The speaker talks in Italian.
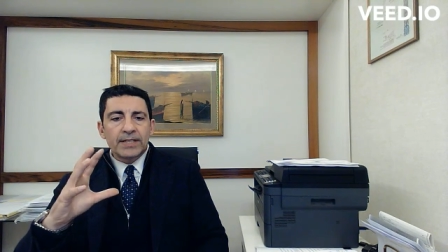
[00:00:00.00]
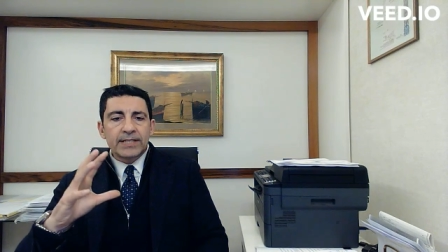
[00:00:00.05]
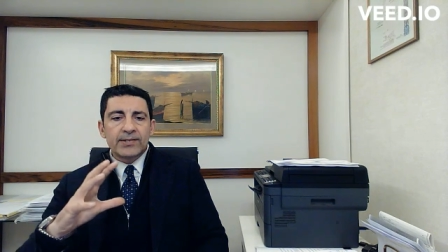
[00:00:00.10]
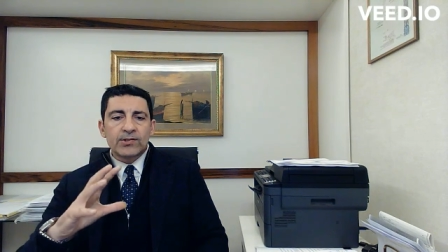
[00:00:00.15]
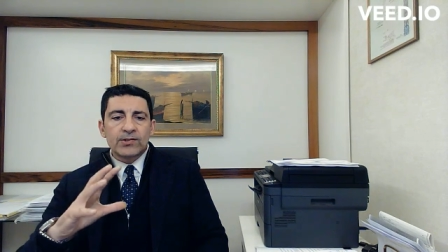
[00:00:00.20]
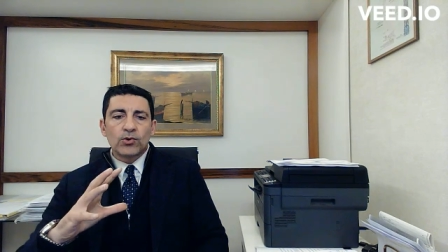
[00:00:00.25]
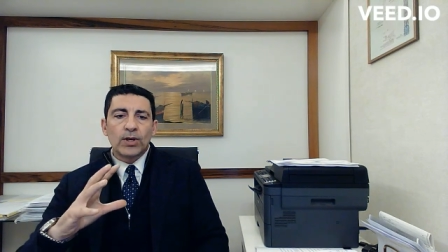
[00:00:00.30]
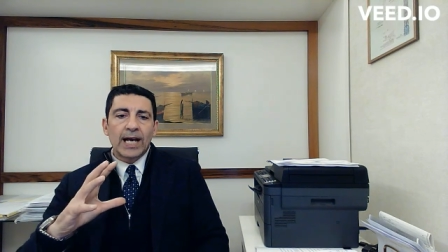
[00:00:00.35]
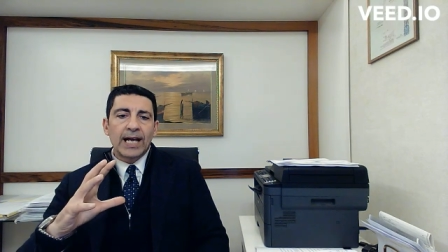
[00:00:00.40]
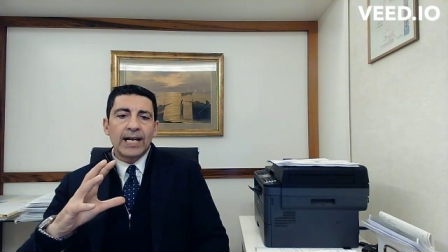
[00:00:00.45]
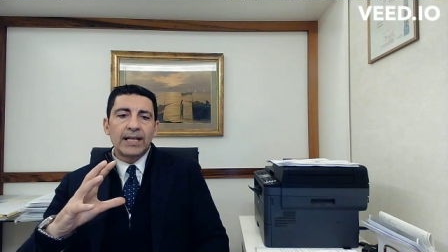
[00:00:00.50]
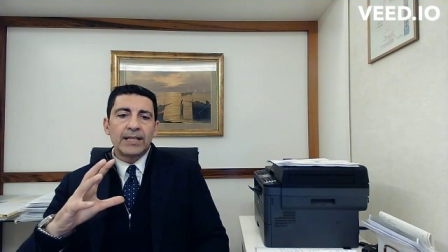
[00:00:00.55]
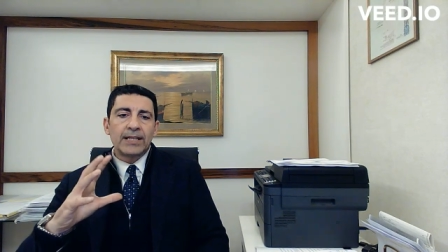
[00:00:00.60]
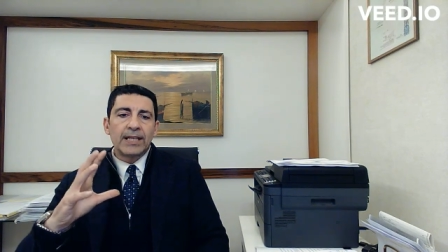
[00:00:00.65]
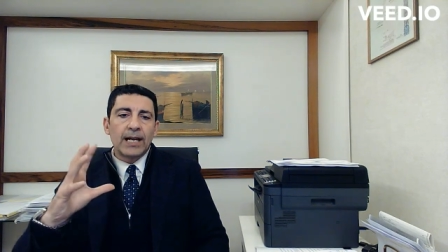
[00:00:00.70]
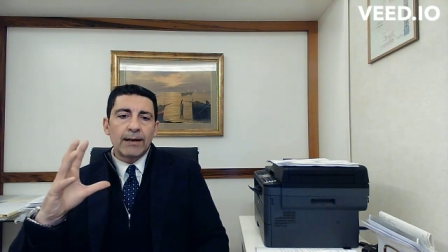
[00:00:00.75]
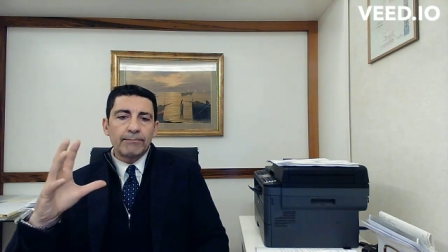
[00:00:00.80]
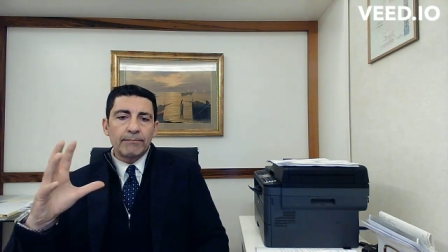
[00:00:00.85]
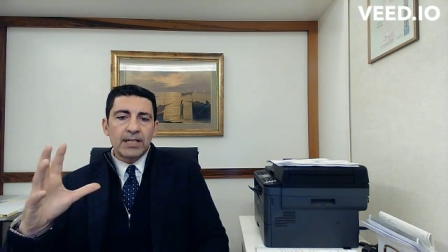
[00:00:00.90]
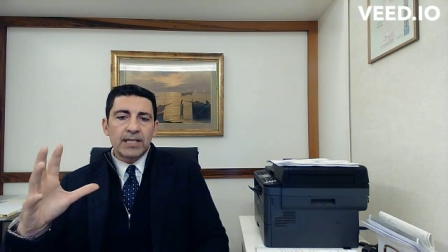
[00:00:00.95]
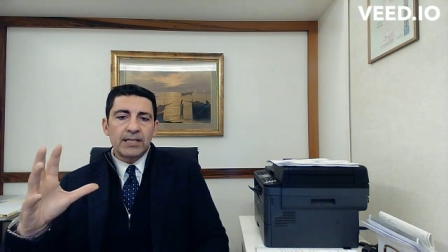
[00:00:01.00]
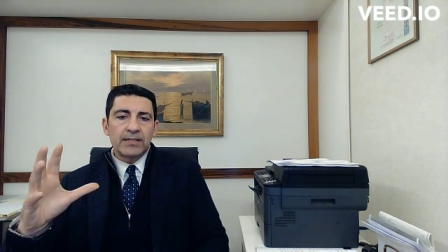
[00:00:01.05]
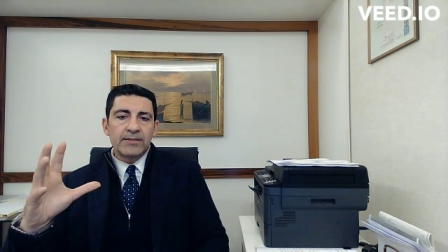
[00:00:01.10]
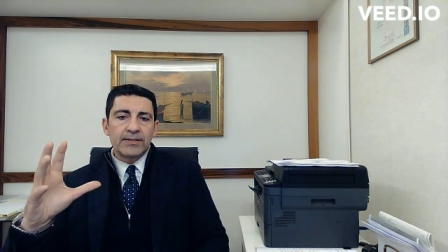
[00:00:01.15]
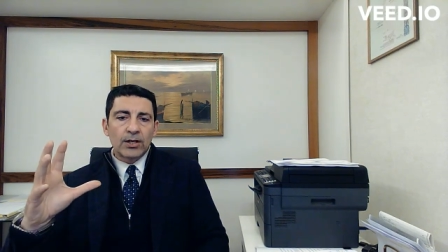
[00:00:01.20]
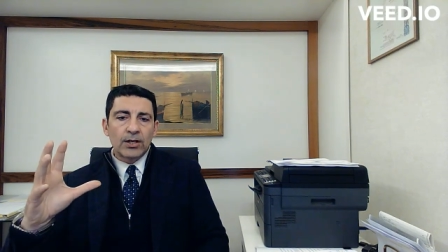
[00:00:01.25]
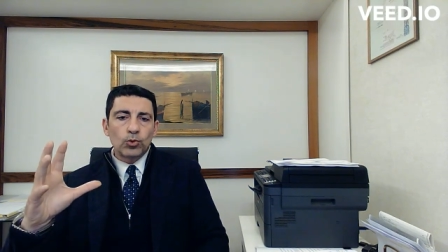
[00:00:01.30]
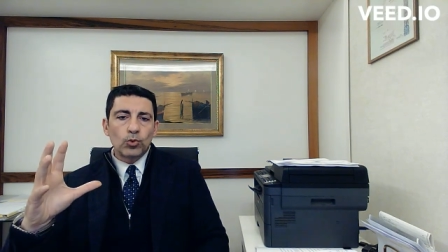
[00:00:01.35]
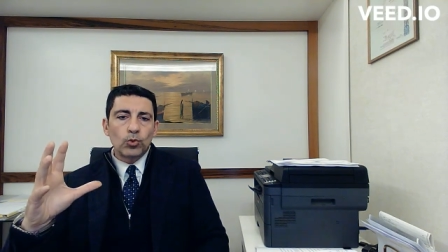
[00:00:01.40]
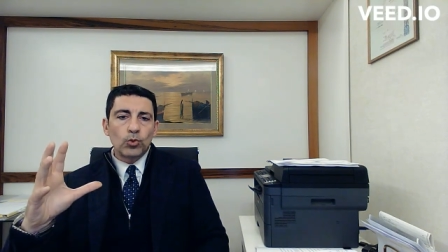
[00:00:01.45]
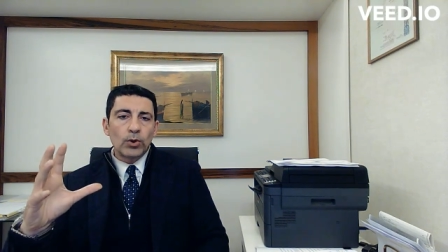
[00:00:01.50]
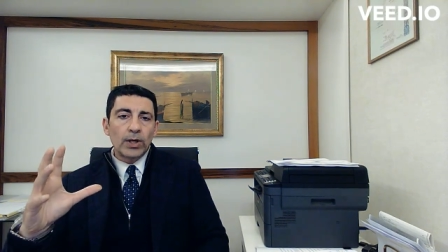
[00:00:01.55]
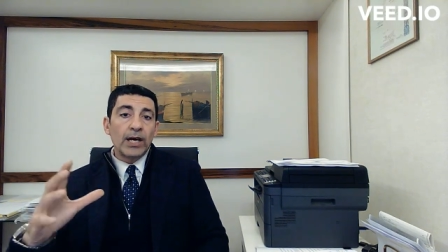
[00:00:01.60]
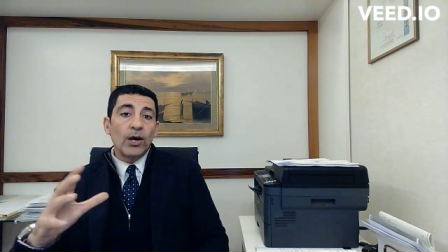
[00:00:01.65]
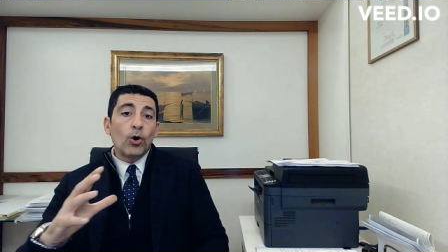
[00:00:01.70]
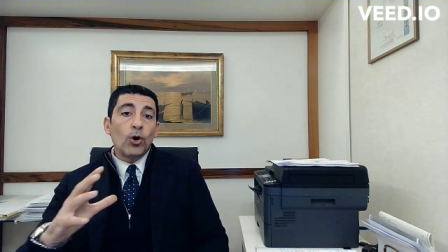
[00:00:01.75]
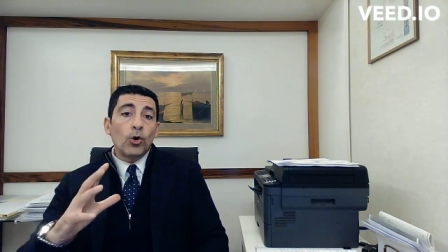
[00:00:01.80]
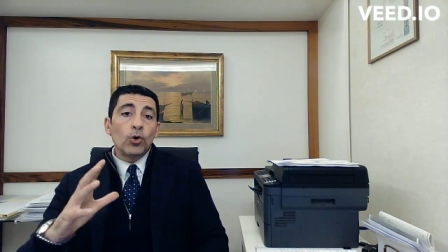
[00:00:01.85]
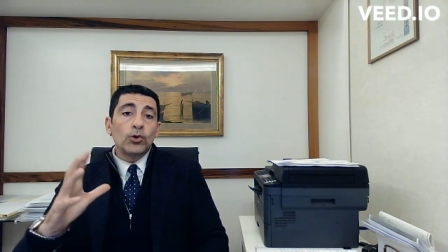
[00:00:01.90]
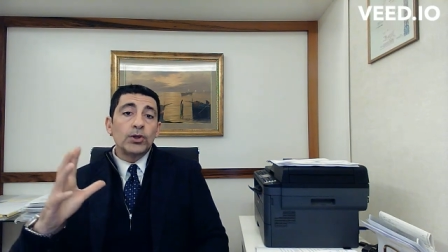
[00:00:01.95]
personale
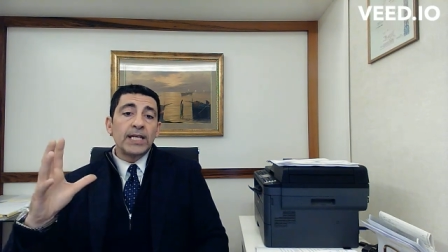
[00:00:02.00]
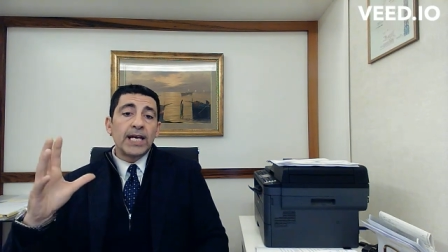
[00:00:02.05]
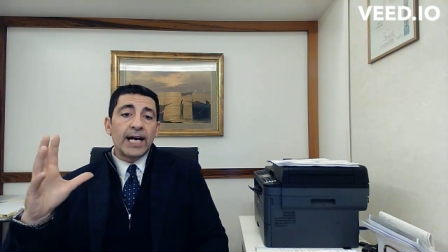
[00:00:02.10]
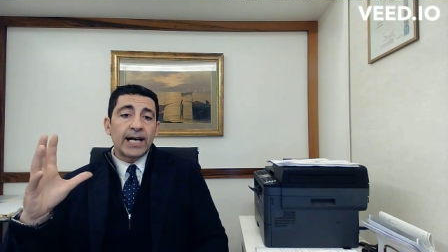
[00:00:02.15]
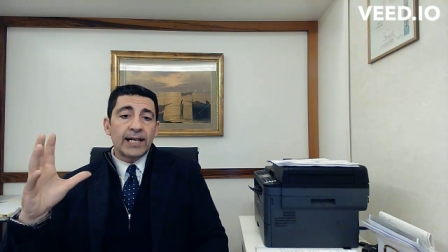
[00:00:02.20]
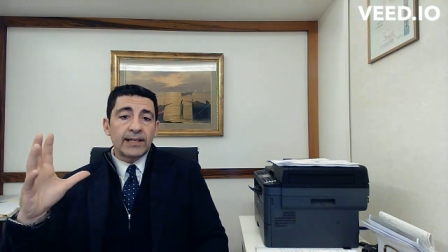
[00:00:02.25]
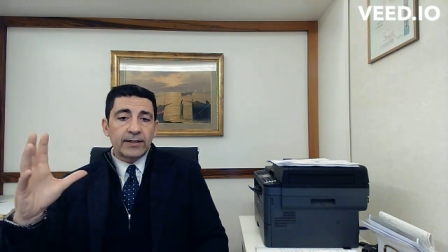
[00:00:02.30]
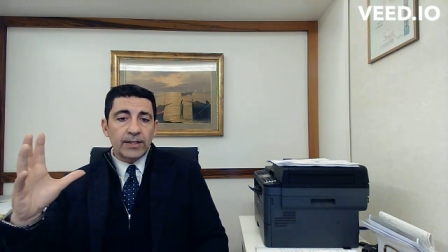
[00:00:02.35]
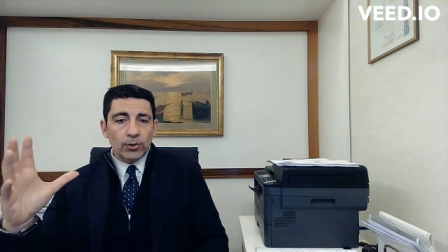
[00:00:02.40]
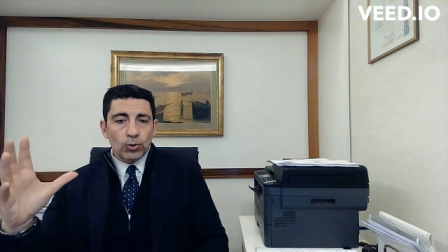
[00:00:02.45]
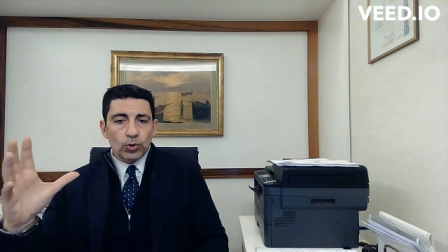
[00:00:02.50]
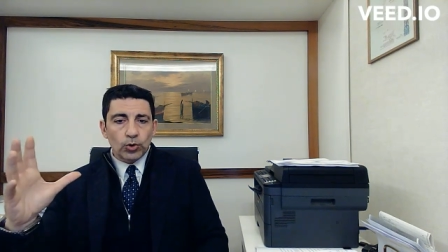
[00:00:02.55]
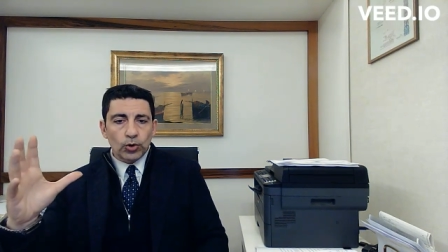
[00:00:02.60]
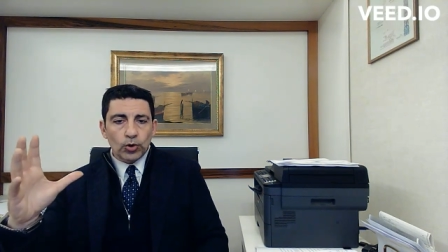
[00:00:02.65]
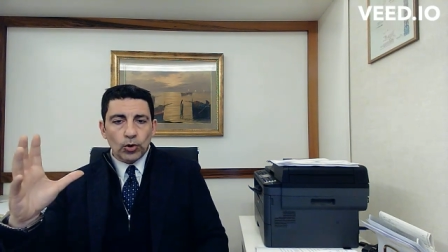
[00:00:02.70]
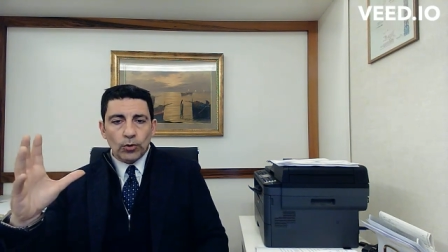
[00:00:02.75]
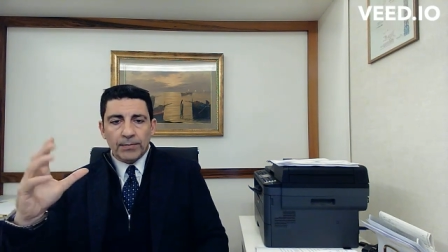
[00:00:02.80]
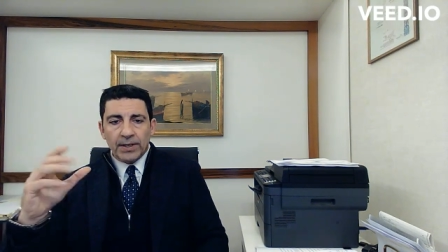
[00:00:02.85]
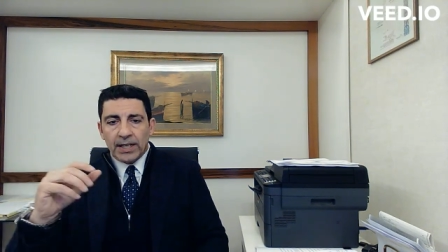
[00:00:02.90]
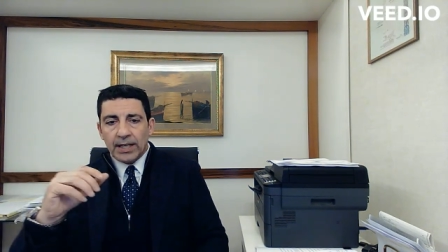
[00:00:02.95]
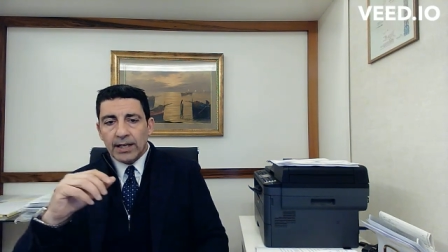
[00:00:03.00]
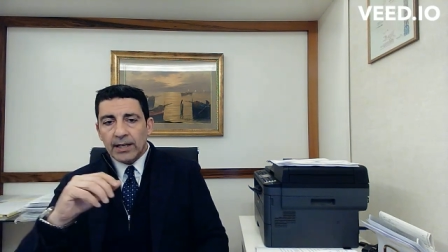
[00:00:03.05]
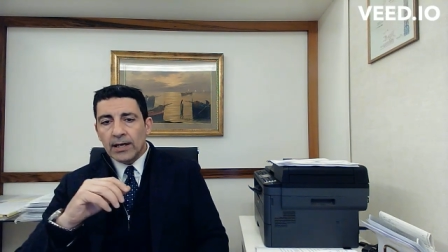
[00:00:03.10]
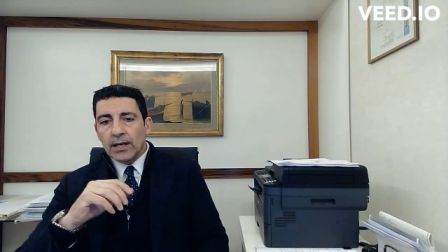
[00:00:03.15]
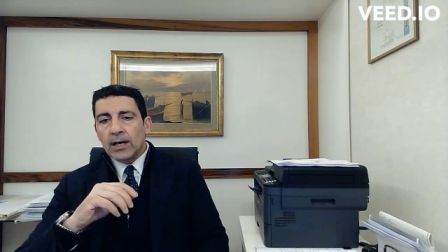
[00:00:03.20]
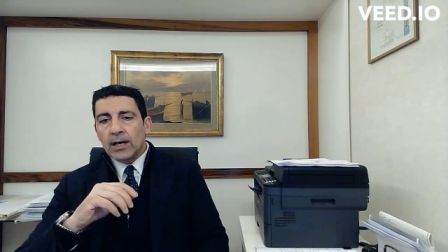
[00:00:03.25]
dell'amministratore o di altri condomini.